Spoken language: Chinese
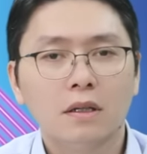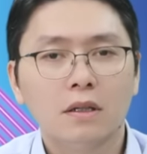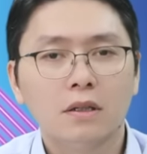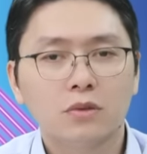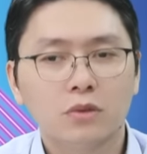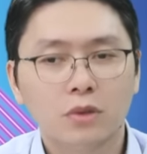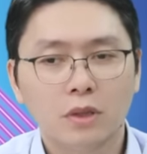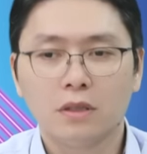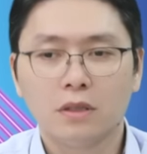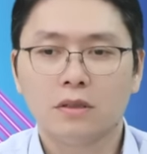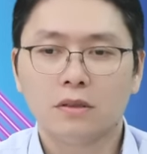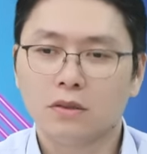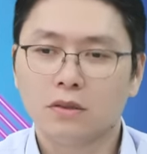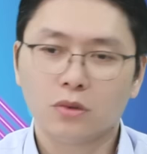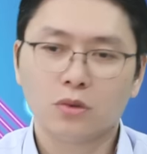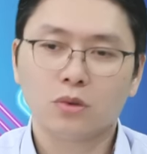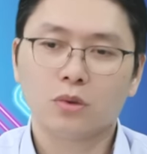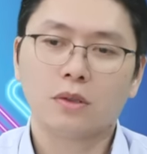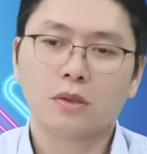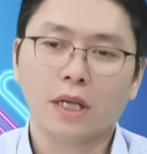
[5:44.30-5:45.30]
所以你就
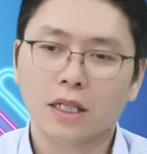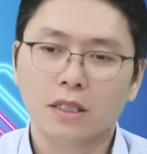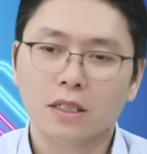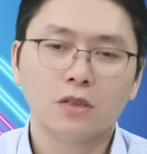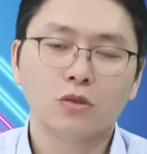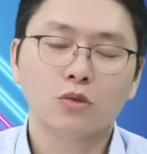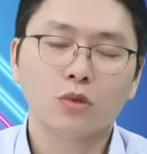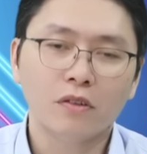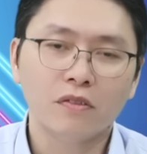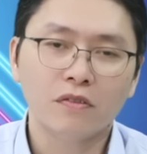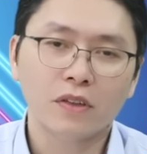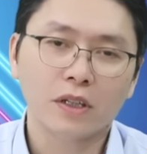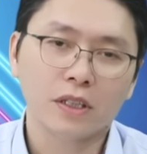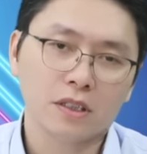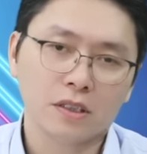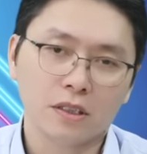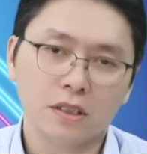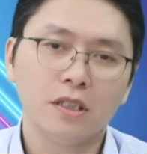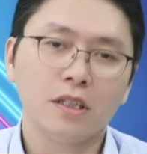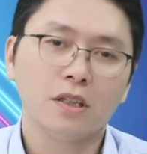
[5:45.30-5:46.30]
说台电赚翻
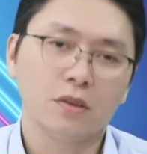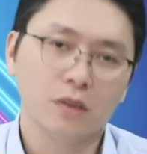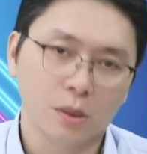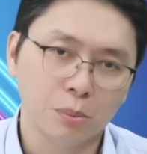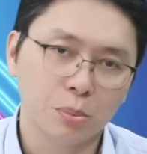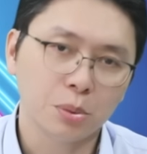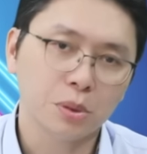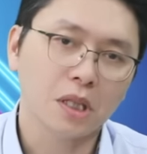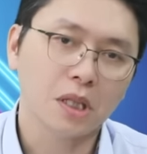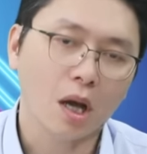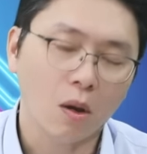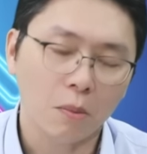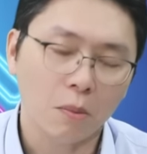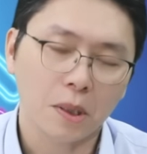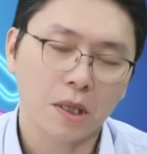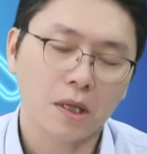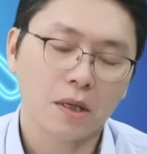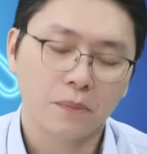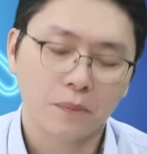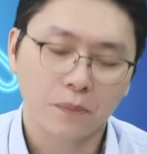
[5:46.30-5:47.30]
了，英特 l 能不倒吗？
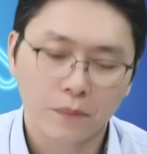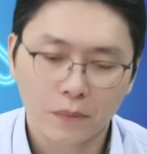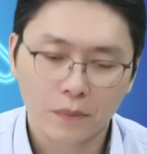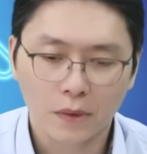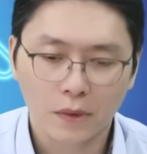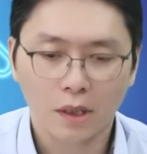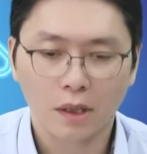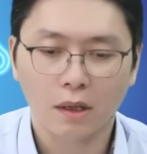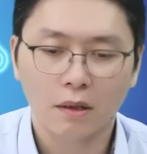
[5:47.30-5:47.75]
是。